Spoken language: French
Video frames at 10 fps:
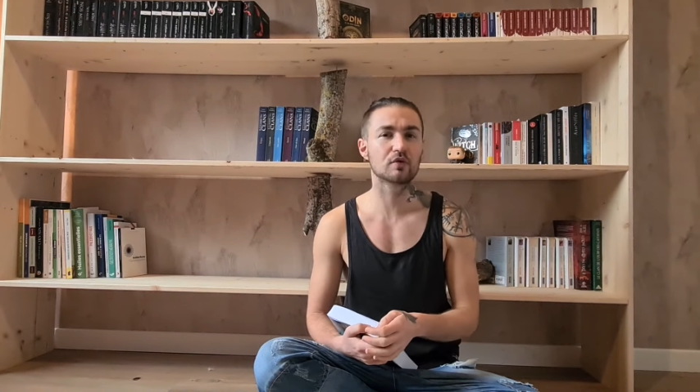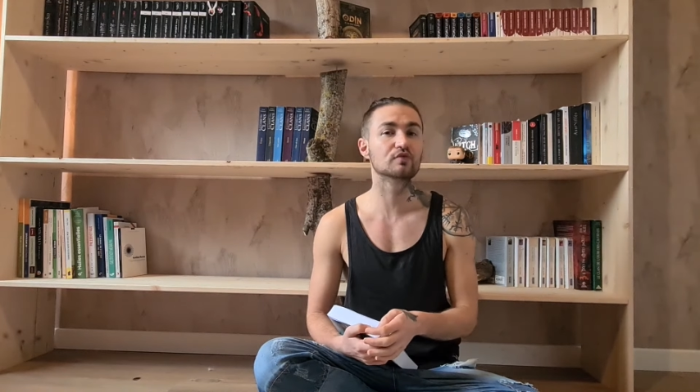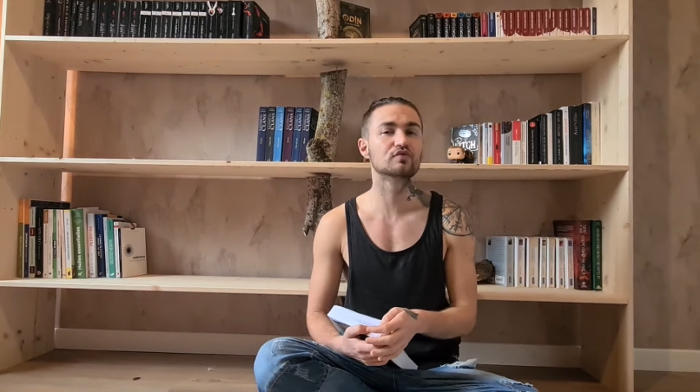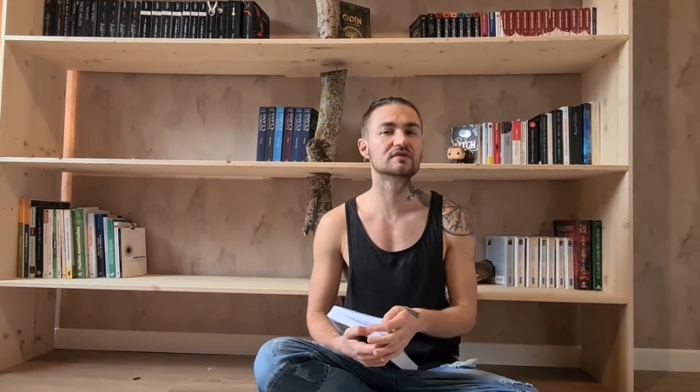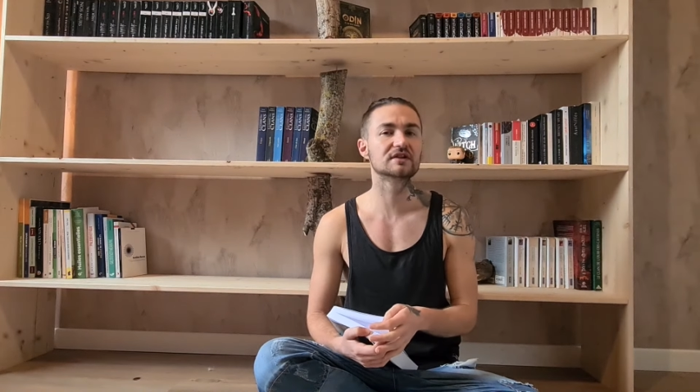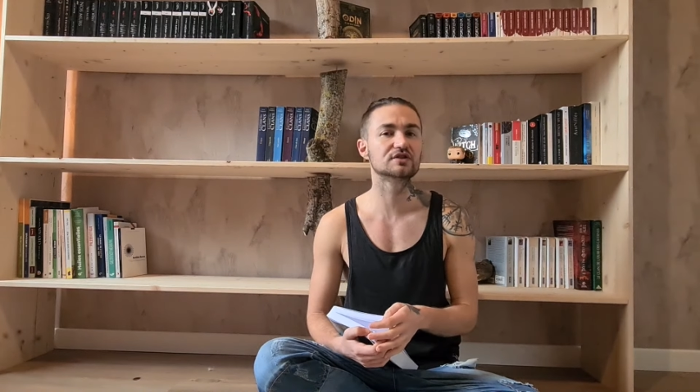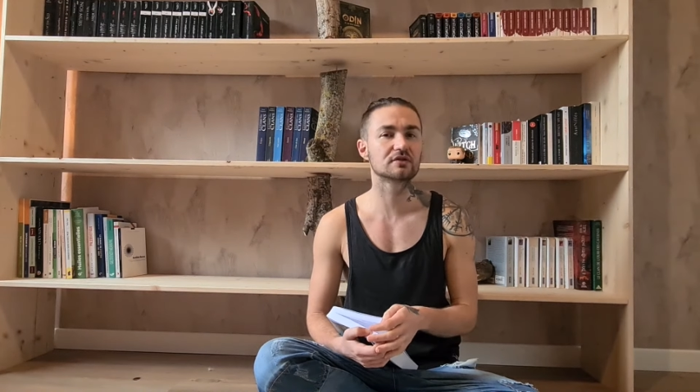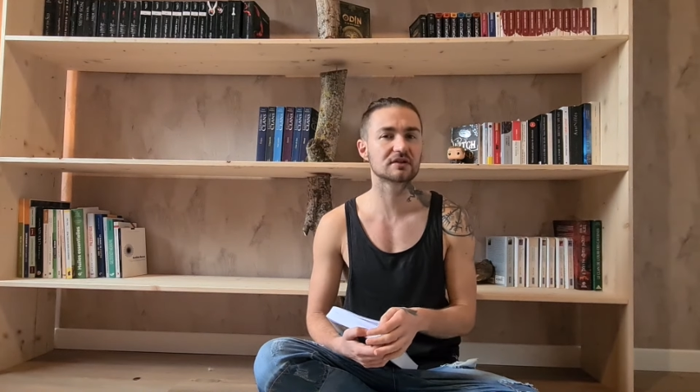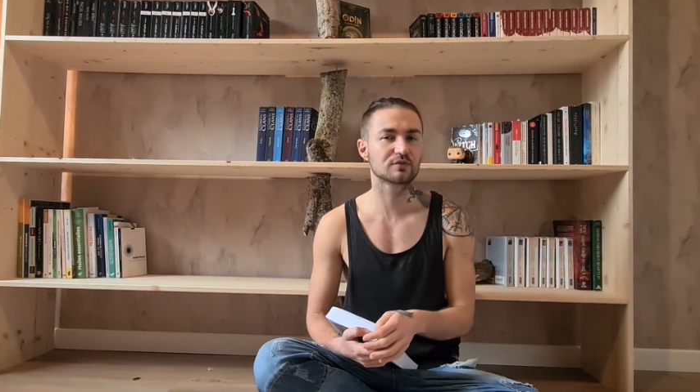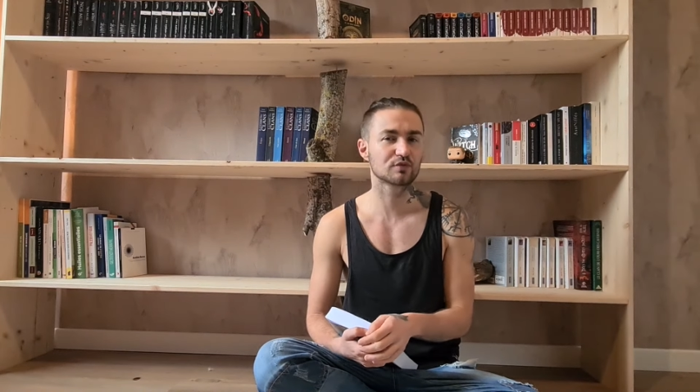comme tous ces
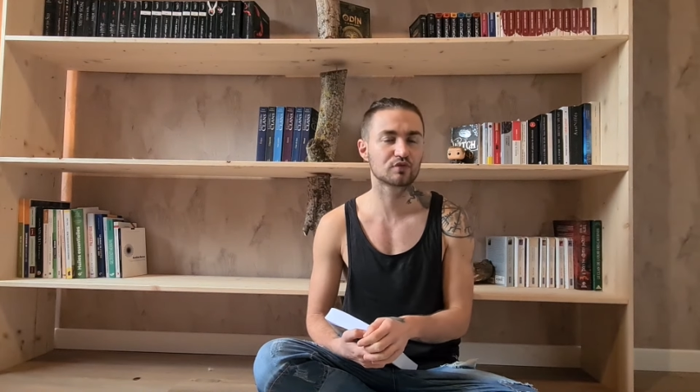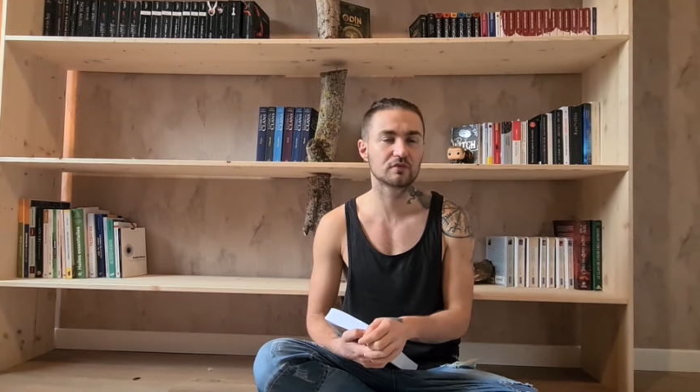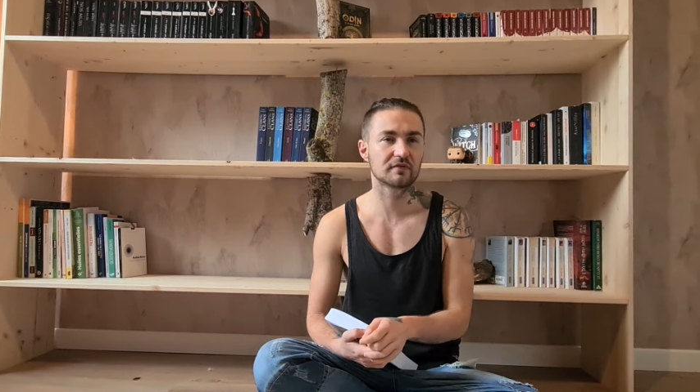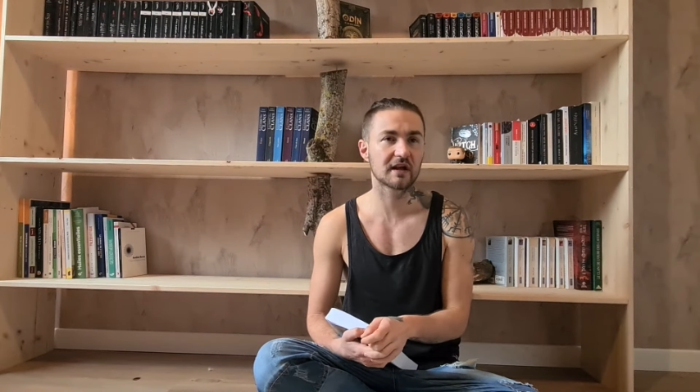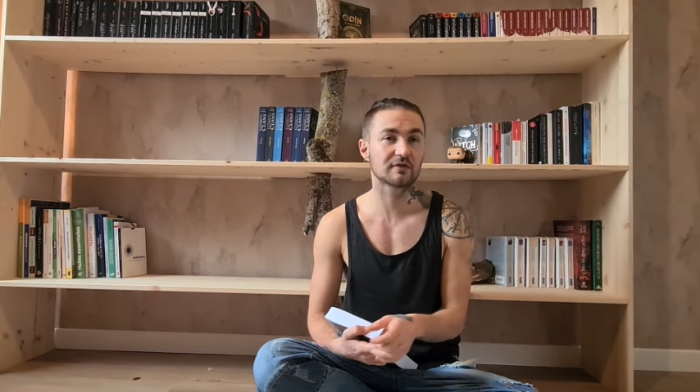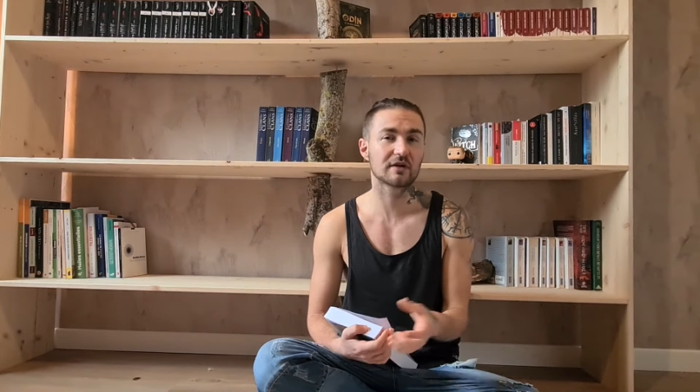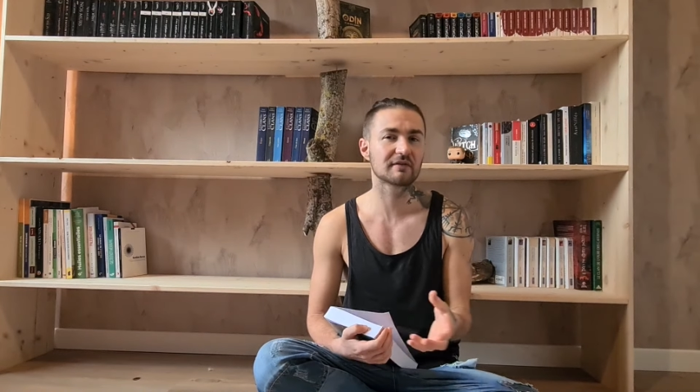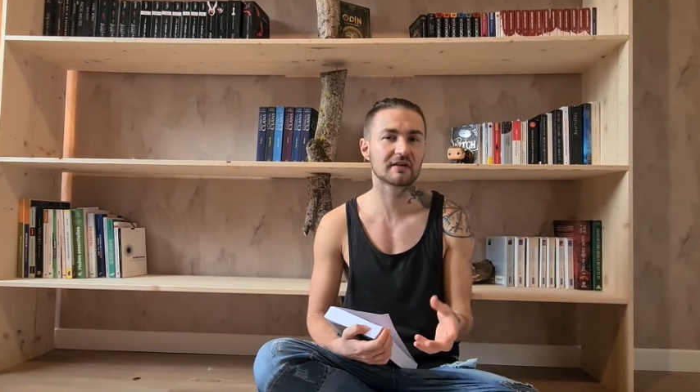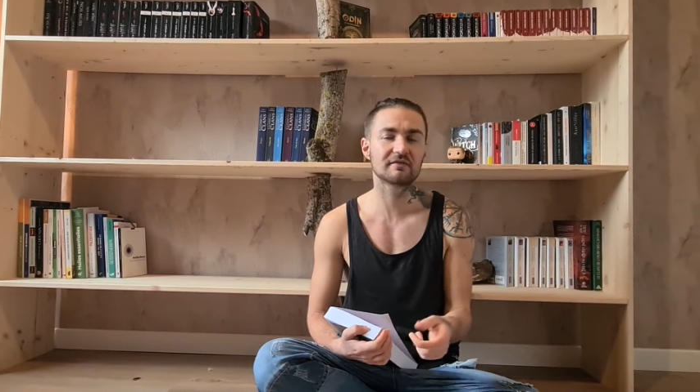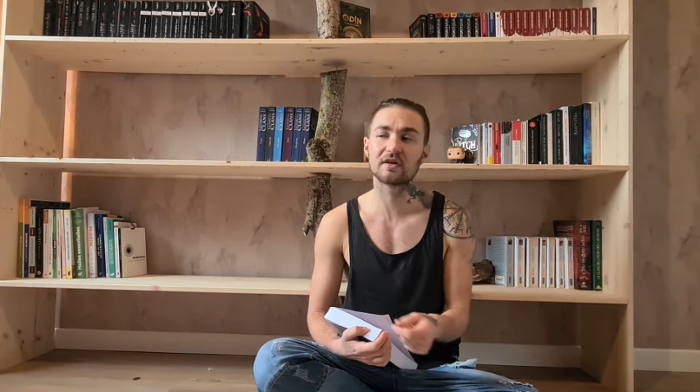gens qui ont souffert dans la
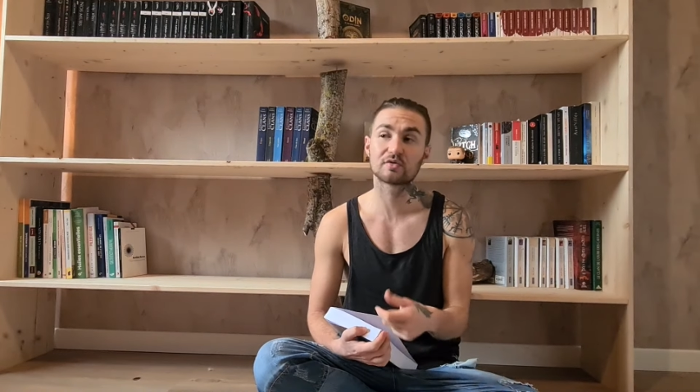vraie vie.